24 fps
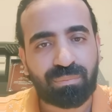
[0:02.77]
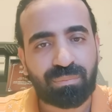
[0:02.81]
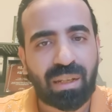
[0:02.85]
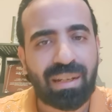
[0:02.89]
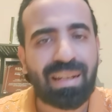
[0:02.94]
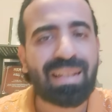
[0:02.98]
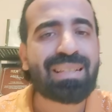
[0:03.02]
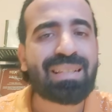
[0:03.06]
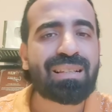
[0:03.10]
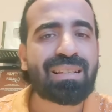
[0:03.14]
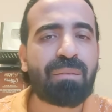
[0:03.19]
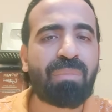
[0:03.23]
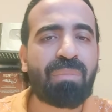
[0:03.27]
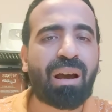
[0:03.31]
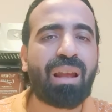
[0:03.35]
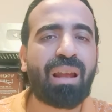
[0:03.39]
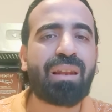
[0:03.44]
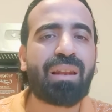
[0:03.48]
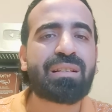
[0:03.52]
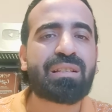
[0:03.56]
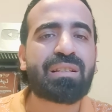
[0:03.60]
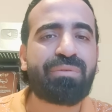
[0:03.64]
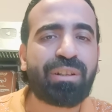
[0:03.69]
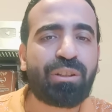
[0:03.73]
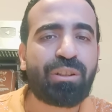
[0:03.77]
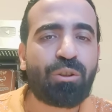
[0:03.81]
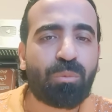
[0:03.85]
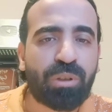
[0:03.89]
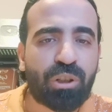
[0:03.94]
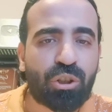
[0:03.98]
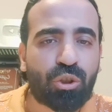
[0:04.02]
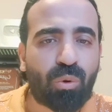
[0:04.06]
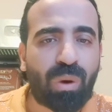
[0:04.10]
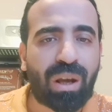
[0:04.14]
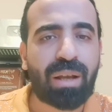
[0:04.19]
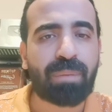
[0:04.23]
لسه مخلص فيديو من
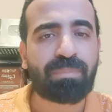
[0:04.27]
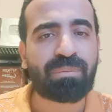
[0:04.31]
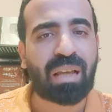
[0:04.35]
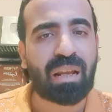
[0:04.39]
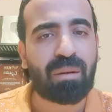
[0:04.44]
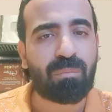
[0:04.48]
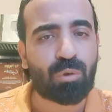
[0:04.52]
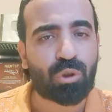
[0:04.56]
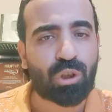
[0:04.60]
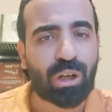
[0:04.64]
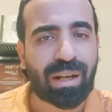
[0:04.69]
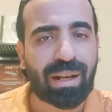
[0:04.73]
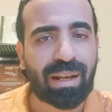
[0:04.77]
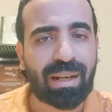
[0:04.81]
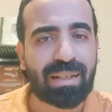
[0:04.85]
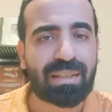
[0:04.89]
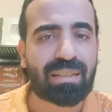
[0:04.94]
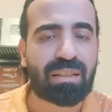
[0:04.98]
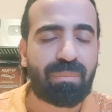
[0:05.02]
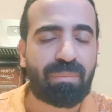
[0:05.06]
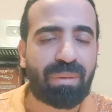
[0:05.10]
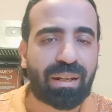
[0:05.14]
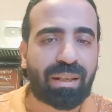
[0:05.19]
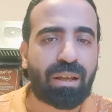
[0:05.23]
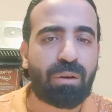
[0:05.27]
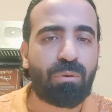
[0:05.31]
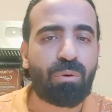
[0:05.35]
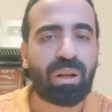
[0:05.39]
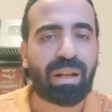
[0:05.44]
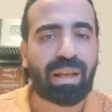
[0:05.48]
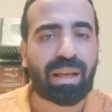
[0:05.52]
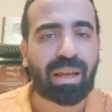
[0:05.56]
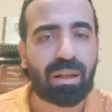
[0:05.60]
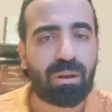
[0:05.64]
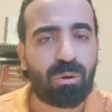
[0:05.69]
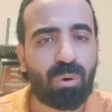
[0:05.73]
شويه بتاع المشجع الزملكاوي
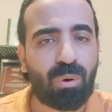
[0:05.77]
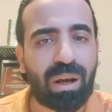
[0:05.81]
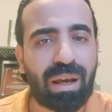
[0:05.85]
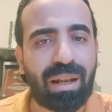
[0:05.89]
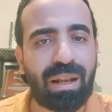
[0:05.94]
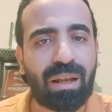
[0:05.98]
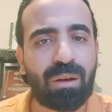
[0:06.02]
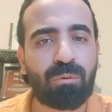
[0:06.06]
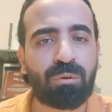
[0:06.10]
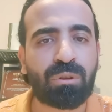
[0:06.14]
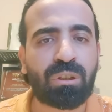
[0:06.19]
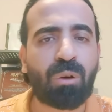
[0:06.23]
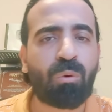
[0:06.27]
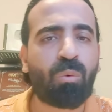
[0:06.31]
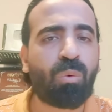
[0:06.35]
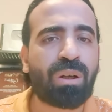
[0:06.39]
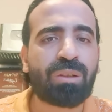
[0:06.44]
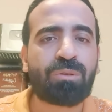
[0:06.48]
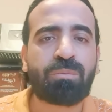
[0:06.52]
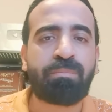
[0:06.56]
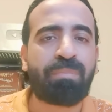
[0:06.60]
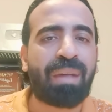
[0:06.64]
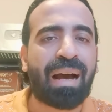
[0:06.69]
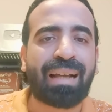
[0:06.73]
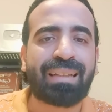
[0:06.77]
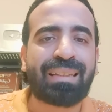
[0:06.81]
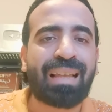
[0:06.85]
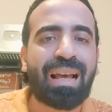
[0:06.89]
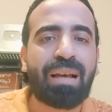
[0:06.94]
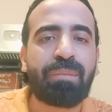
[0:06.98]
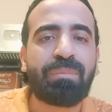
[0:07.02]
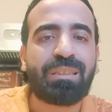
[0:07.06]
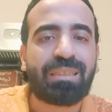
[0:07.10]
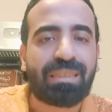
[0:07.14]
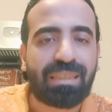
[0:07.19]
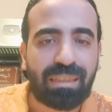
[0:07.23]
اللي خلوه اهلاوي دوت
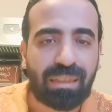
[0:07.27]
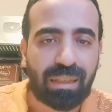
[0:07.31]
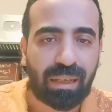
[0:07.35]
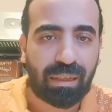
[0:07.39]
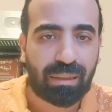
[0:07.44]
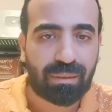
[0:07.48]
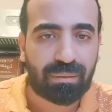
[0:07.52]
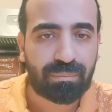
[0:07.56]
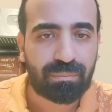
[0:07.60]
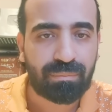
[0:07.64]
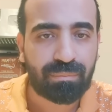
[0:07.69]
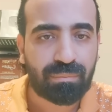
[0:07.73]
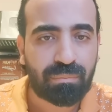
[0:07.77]
بعدها بدقيقه